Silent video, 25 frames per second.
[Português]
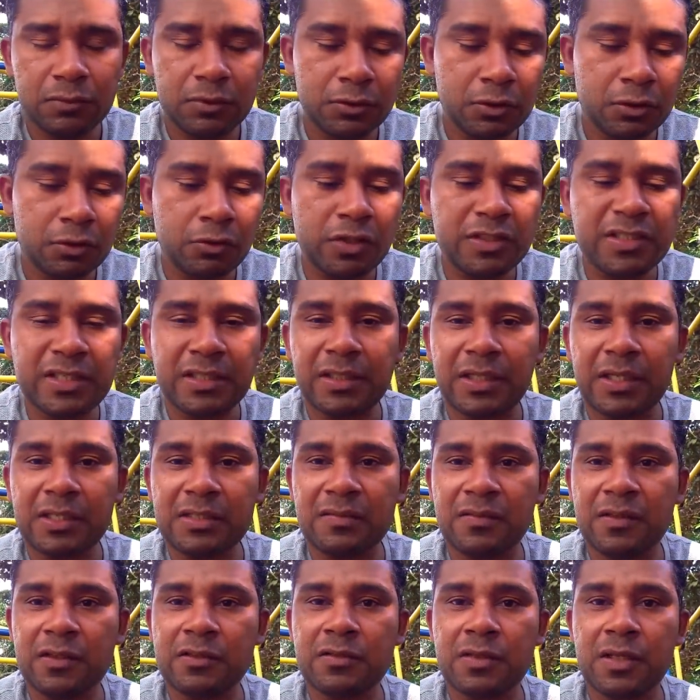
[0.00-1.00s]
de dois a
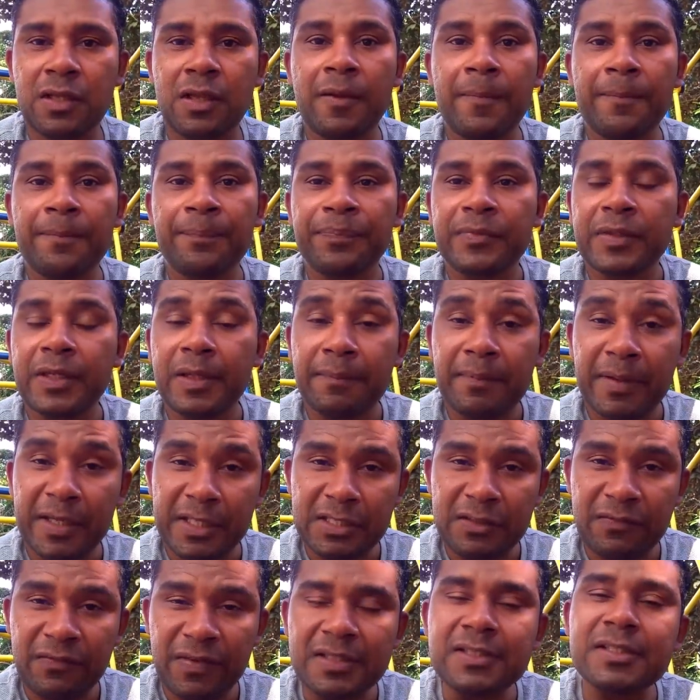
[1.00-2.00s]
três vídeos aí, pra
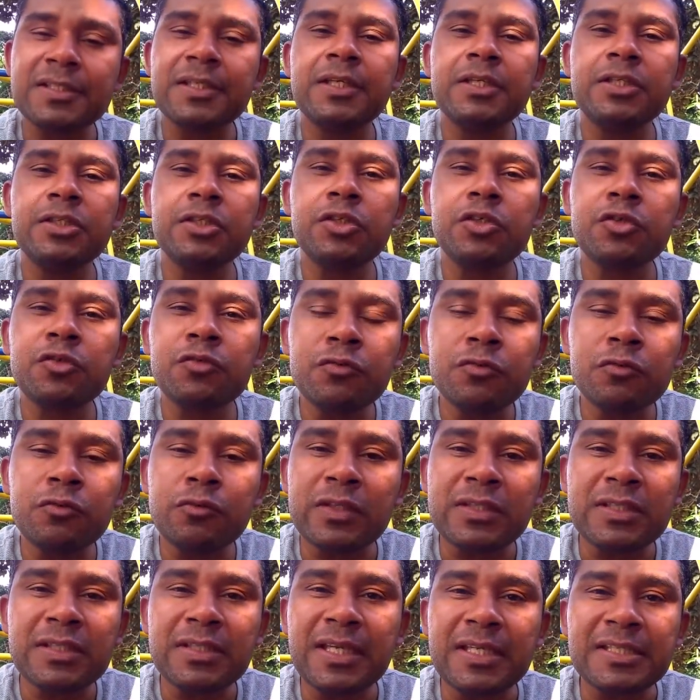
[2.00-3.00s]
gente fazer
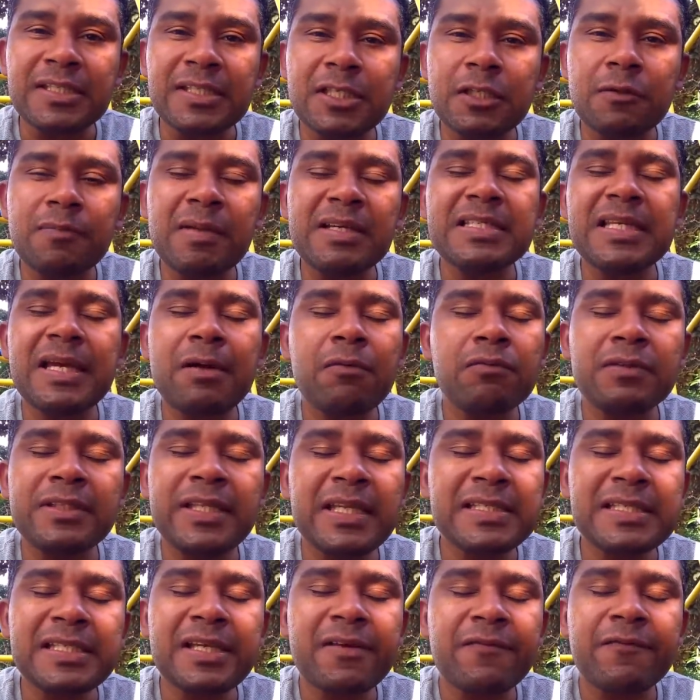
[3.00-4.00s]
junto esse desenho. Mas é um
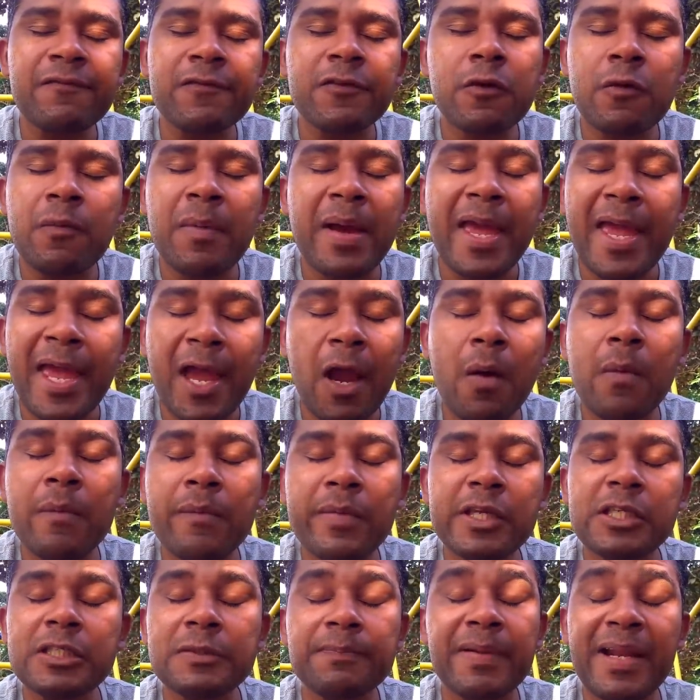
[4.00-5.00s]
desafio, mas
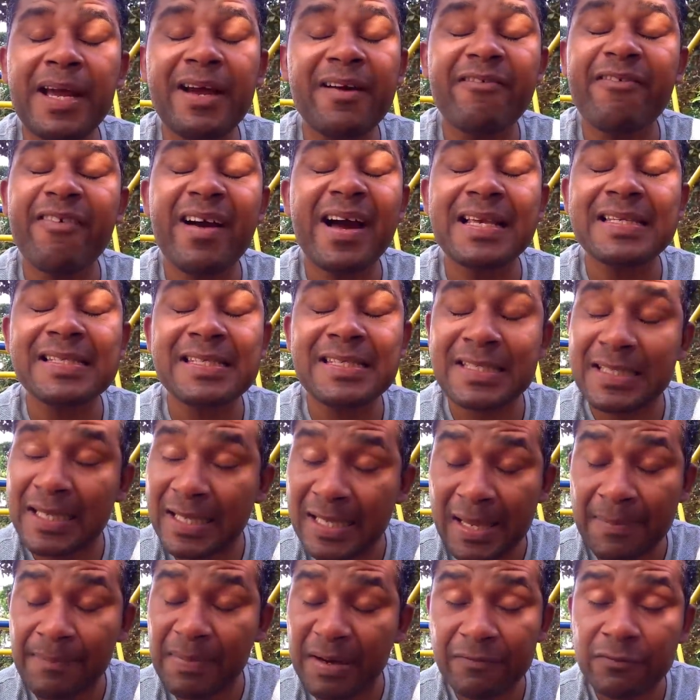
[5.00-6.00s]
realmente para
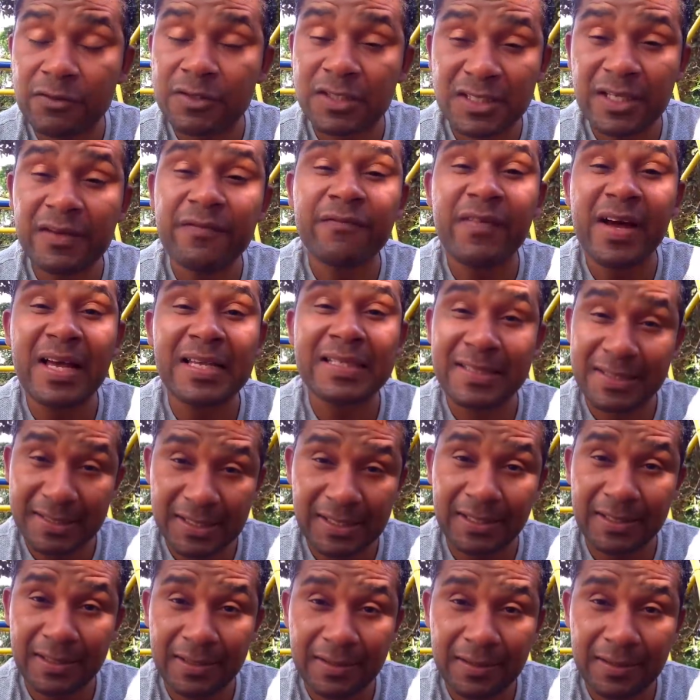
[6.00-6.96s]
fazer, é para você fazer.